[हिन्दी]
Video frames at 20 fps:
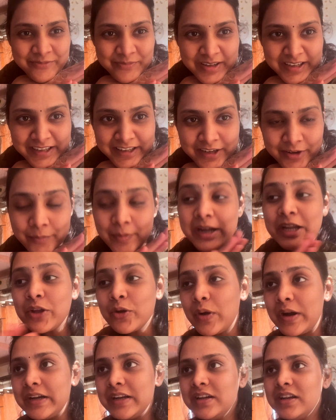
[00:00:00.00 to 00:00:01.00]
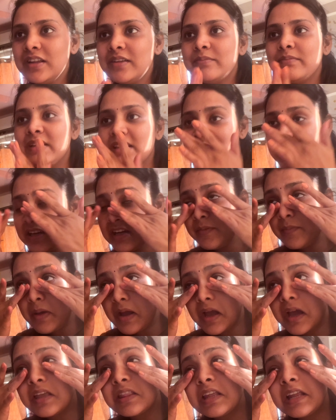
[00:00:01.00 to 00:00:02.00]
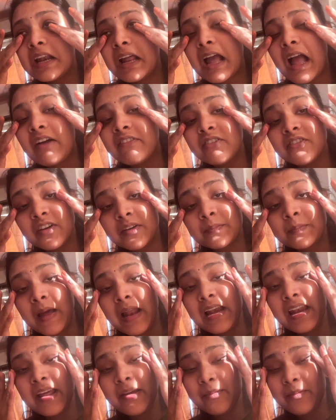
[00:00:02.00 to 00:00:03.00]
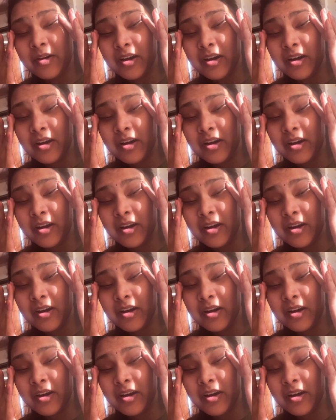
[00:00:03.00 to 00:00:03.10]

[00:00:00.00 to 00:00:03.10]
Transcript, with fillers: मैं करने बैठी हूँ एडिटिंग बेसिकली मैं गई थी ना काफी वक्त पहले